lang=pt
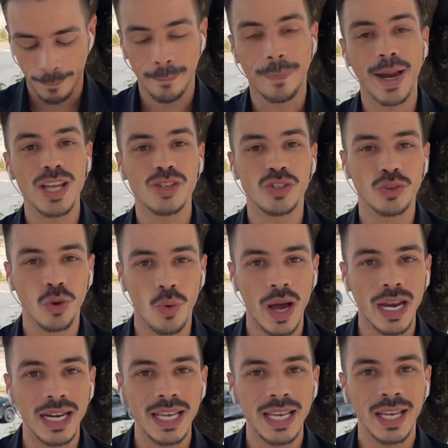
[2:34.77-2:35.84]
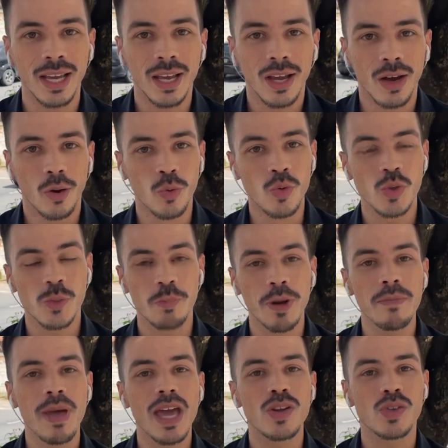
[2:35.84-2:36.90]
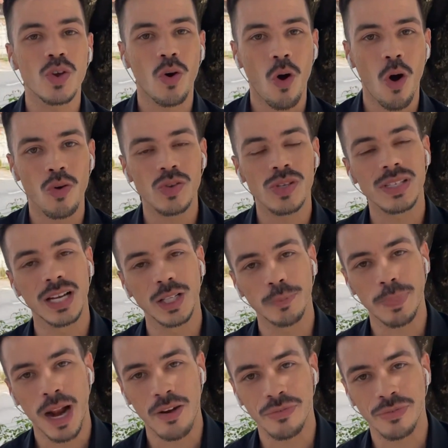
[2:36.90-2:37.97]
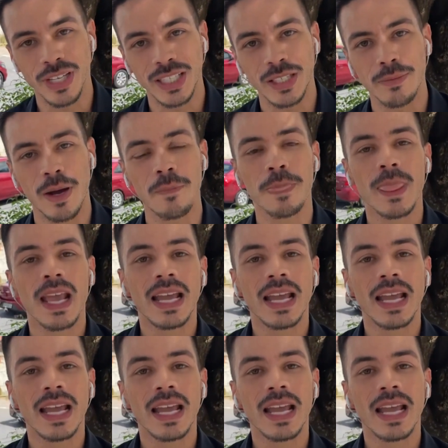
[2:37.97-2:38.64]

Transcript: prestou ali os primeiros socorros, tanto para a vítima